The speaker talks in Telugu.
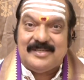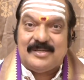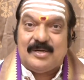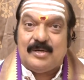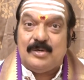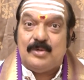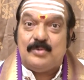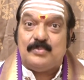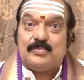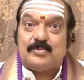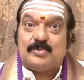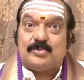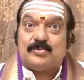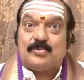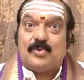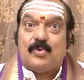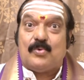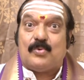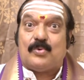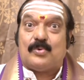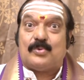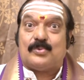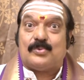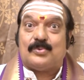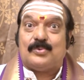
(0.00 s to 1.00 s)
కళ్ళు
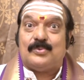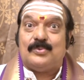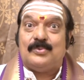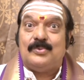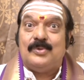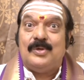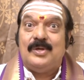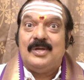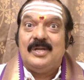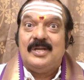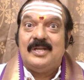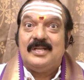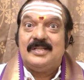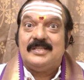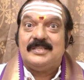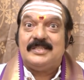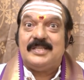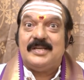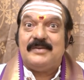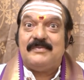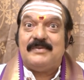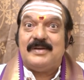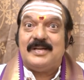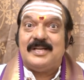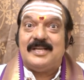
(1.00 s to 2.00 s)
మూసుకోకూడదు
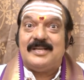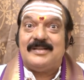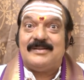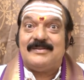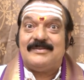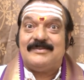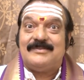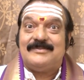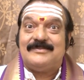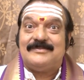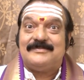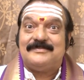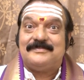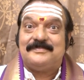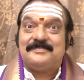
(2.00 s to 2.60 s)
దేవాలయంలో